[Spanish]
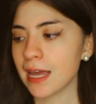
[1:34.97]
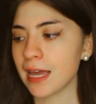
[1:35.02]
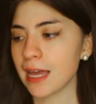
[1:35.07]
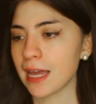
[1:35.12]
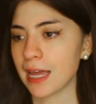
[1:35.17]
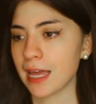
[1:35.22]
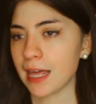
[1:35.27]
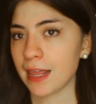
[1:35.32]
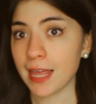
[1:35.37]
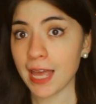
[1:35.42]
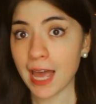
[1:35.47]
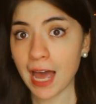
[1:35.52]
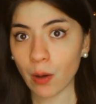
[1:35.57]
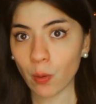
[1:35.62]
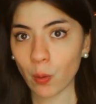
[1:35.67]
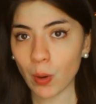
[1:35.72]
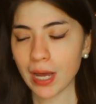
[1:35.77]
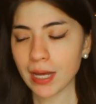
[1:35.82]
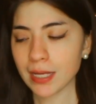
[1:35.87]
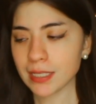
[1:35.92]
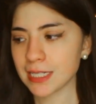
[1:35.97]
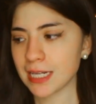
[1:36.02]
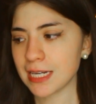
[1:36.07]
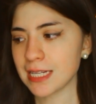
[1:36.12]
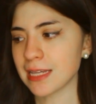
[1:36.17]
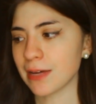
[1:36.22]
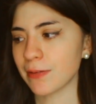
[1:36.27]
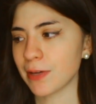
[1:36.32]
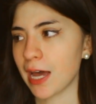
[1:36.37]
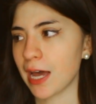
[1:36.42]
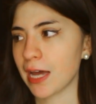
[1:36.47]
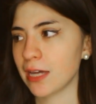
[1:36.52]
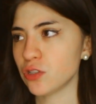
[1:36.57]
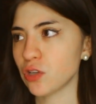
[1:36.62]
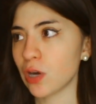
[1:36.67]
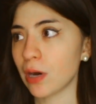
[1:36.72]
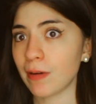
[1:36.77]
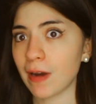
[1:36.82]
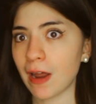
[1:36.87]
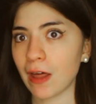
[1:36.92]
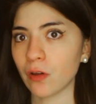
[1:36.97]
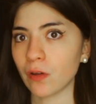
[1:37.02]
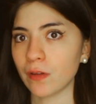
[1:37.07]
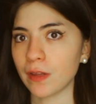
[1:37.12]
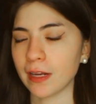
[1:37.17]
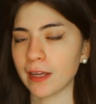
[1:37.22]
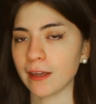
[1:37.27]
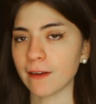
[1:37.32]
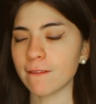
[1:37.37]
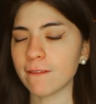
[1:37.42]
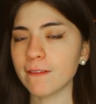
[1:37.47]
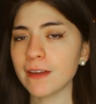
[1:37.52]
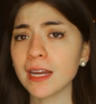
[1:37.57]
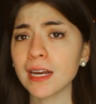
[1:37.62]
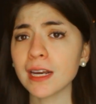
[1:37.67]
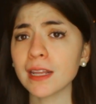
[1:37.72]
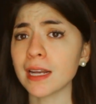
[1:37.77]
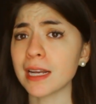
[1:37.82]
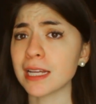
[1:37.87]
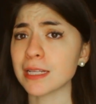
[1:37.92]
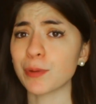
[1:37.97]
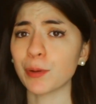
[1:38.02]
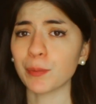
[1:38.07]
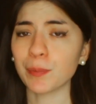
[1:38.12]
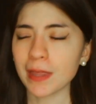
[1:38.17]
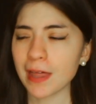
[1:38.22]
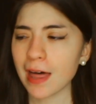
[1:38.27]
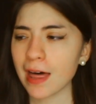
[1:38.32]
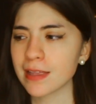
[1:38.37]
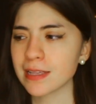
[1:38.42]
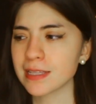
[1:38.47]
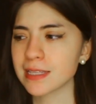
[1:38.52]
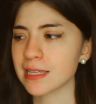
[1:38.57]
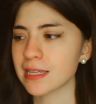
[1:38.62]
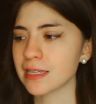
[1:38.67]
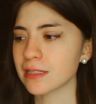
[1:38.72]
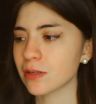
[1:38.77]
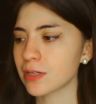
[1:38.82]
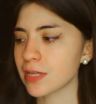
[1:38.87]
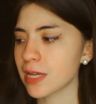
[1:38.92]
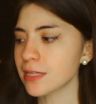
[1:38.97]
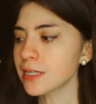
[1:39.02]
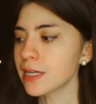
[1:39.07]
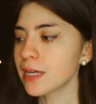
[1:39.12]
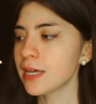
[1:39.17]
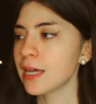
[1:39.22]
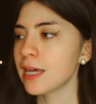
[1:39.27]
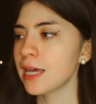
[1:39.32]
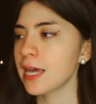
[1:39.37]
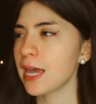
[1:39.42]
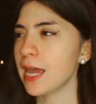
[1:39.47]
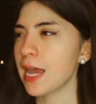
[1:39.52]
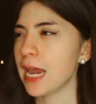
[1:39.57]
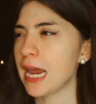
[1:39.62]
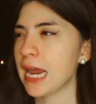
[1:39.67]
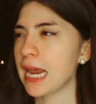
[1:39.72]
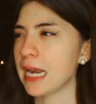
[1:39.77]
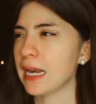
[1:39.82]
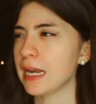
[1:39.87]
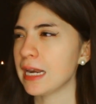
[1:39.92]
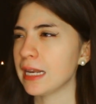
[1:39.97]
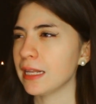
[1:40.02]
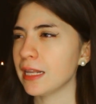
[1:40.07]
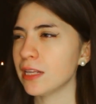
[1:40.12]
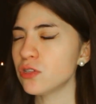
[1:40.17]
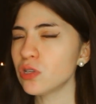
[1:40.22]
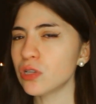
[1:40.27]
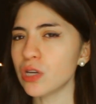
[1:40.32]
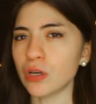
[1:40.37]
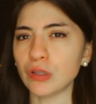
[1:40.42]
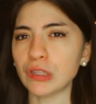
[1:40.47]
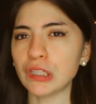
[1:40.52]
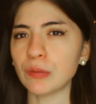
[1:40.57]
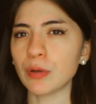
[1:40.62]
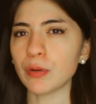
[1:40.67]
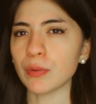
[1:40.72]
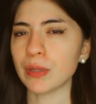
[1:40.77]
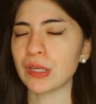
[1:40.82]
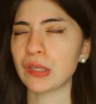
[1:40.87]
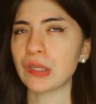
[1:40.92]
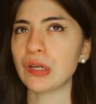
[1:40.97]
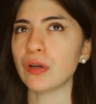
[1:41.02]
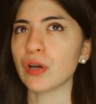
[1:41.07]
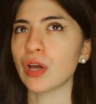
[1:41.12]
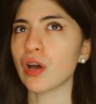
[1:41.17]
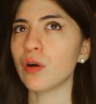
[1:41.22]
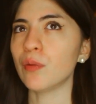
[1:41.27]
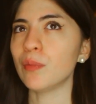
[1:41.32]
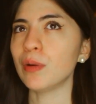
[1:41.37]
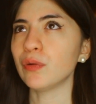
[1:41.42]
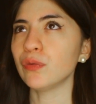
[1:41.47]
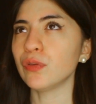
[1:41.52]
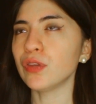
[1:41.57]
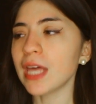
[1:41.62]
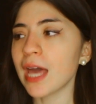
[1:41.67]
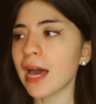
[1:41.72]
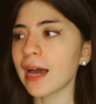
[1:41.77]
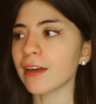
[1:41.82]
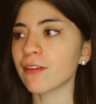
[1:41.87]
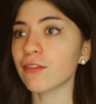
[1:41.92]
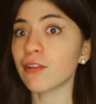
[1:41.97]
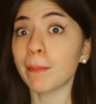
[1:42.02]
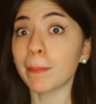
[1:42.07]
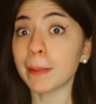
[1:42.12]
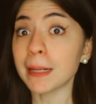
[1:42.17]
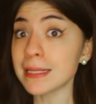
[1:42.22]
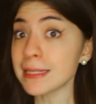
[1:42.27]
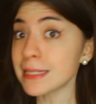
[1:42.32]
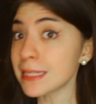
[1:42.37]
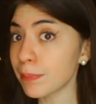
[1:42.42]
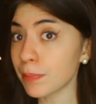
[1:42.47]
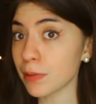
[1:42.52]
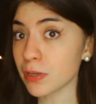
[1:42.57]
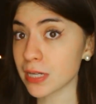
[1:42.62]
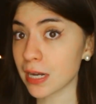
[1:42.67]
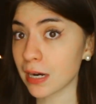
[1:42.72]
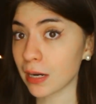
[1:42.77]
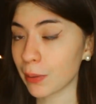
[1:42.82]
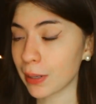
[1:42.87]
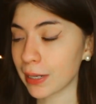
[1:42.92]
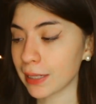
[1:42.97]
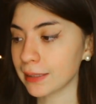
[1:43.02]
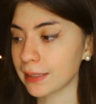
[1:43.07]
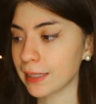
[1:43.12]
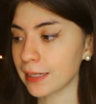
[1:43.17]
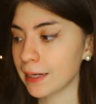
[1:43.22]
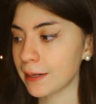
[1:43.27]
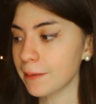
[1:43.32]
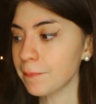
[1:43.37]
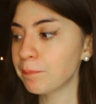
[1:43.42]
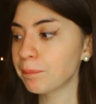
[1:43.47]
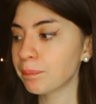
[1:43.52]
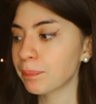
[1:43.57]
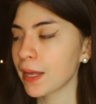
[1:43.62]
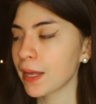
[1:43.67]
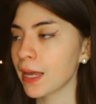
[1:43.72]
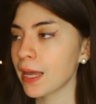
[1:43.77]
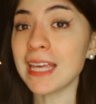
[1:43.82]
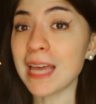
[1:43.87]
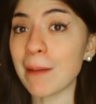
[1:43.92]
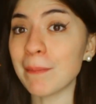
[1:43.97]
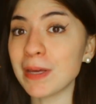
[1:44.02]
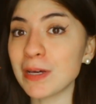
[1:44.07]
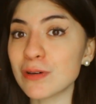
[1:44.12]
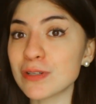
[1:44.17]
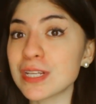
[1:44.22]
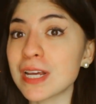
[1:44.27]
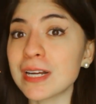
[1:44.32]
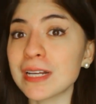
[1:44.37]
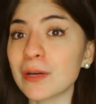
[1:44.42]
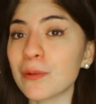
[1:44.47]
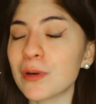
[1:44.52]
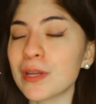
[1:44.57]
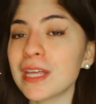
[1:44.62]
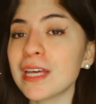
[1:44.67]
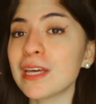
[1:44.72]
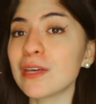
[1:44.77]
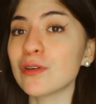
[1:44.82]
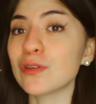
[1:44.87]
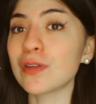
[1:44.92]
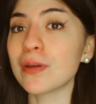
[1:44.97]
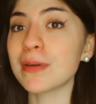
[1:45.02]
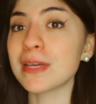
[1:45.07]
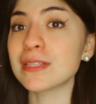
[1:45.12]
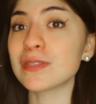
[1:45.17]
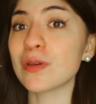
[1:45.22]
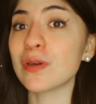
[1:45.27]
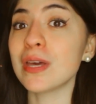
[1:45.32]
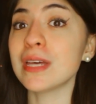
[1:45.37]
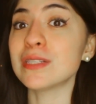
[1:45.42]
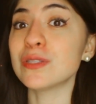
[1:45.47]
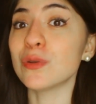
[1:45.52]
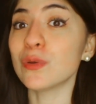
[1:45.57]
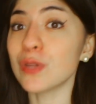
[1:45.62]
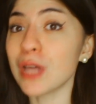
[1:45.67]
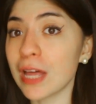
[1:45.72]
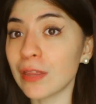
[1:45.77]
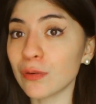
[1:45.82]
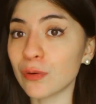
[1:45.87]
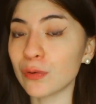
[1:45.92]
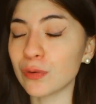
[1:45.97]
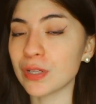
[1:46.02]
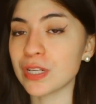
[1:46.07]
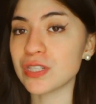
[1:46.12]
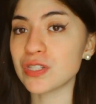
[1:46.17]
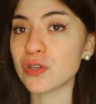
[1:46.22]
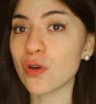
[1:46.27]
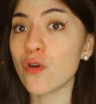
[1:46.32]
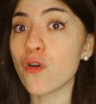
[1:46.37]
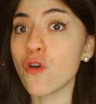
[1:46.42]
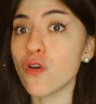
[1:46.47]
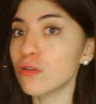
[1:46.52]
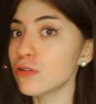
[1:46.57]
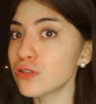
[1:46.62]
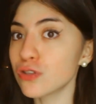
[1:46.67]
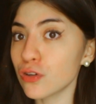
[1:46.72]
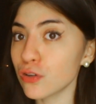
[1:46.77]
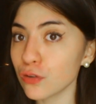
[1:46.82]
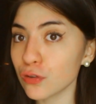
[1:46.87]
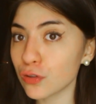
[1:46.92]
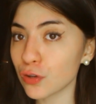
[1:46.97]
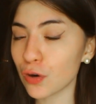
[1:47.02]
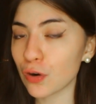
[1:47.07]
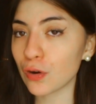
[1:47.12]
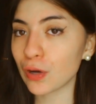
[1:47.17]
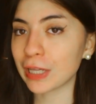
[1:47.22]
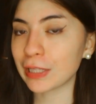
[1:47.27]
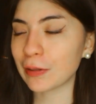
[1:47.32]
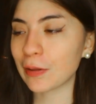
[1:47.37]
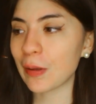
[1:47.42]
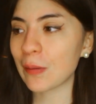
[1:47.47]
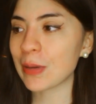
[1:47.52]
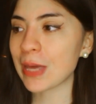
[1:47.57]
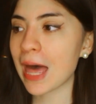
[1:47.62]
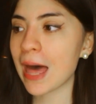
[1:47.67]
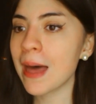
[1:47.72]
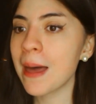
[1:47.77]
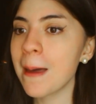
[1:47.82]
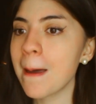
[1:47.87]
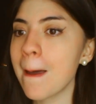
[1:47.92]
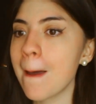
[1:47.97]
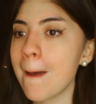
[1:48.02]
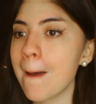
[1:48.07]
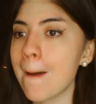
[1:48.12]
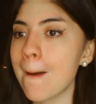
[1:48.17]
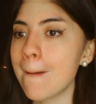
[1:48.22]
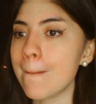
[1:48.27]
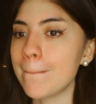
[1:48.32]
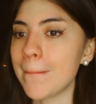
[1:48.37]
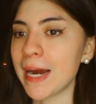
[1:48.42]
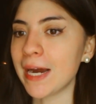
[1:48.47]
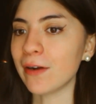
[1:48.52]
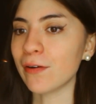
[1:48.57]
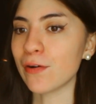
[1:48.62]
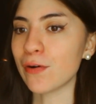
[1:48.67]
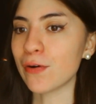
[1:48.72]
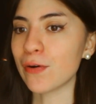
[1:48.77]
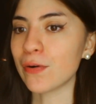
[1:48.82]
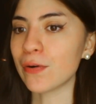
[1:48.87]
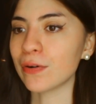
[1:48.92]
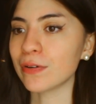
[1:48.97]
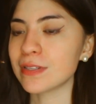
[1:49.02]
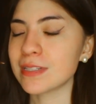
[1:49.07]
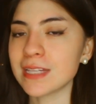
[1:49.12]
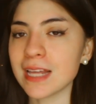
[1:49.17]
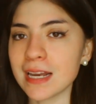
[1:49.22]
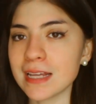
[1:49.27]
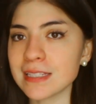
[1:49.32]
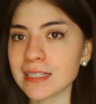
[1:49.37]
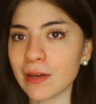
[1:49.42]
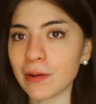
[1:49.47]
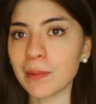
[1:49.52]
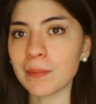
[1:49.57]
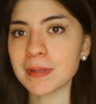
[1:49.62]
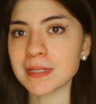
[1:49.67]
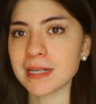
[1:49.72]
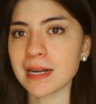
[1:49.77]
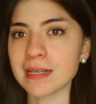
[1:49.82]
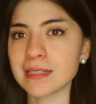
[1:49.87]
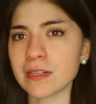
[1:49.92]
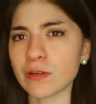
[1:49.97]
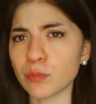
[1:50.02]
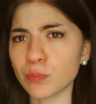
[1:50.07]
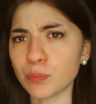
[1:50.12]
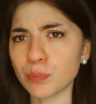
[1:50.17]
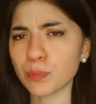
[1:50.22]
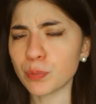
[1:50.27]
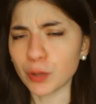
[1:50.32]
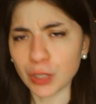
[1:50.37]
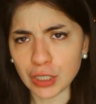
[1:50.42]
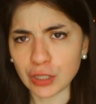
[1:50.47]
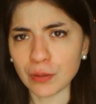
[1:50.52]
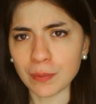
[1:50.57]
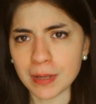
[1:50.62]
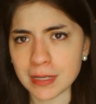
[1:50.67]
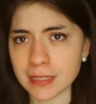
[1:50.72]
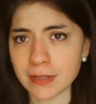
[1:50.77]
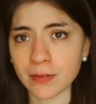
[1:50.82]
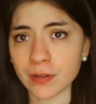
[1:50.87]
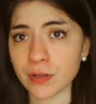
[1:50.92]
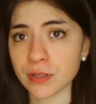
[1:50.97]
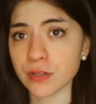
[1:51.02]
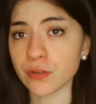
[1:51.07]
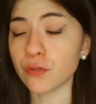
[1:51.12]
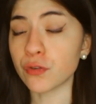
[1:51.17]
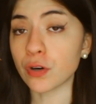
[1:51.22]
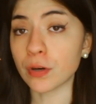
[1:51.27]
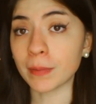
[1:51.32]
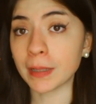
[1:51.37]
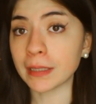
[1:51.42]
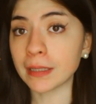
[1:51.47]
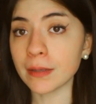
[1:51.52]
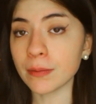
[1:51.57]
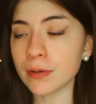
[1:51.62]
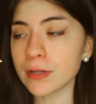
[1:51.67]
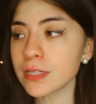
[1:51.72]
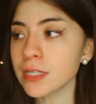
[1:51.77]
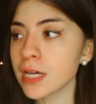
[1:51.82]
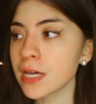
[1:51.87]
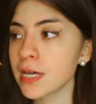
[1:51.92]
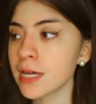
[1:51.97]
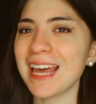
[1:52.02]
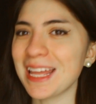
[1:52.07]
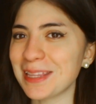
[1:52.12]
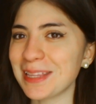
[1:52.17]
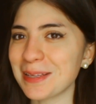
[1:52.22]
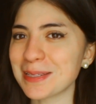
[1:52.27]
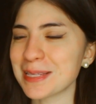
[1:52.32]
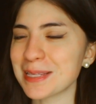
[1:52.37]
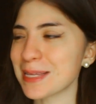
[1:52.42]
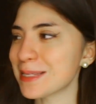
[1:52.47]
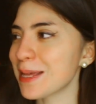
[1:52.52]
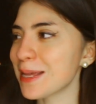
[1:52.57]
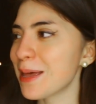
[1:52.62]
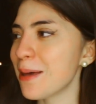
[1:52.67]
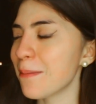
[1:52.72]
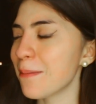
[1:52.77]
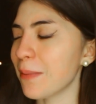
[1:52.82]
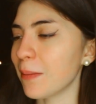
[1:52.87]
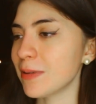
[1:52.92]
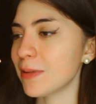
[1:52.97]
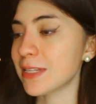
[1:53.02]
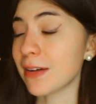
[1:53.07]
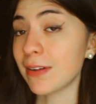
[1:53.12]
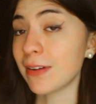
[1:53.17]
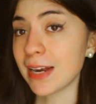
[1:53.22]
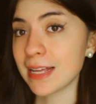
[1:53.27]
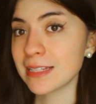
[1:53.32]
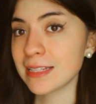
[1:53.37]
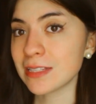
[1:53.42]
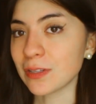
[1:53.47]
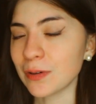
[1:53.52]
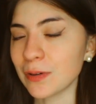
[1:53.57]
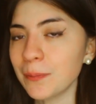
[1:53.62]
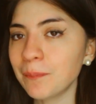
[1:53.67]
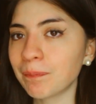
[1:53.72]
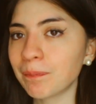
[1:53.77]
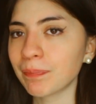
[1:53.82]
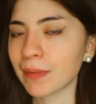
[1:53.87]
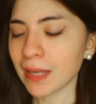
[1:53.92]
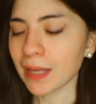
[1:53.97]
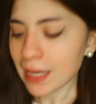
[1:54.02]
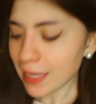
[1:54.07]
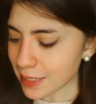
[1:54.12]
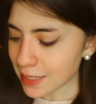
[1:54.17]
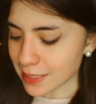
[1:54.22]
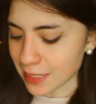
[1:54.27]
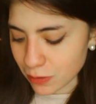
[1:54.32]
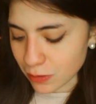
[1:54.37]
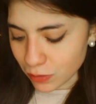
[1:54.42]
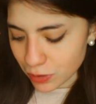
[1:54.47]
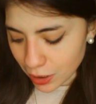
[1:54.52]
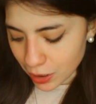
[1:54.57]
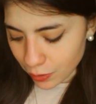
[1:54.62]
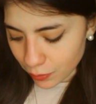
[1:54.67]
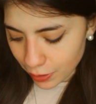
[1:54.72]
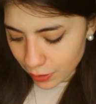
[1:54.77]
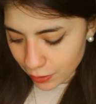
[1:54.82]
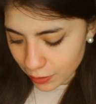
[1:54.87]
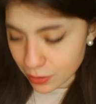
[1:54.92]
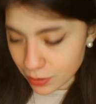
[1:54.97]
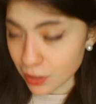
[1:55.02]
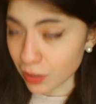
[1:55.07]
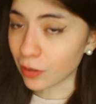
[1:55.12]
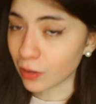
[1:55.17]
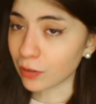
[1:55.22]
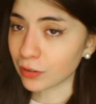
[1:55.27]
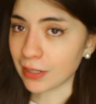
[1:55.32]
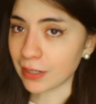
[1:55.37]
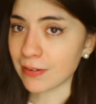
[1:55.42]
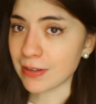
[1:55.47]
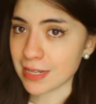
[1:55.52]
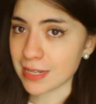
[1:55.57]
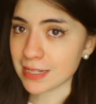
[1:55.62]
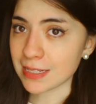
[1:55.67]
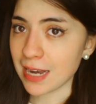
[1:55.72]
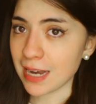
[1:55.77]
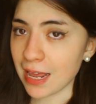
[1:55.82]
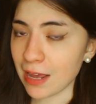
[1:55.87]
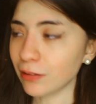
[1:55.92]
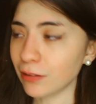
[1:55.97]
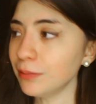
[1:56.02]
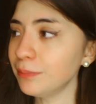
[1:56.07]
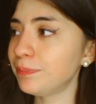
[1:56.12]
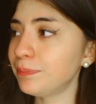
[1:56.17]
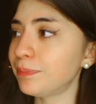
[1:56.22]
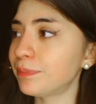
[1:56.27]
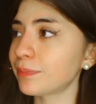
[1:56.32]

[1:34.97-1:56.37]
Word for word: Eh, de agua. Ya les había yo hablado del kefir, de las propiedades y esas cosas. En, de hecho, en el último video de lo que como en un día, que fue a principios de la cuarentena. Y amigos, recuerden que yo todavía estoy estudiando nutrición, no soy nutrióloga todavía, pero sí les quiero empezar a hacer un poquito más de videos informativos. Entonces vamos a ver esto y si escuchan ruidos otra vez es Leo.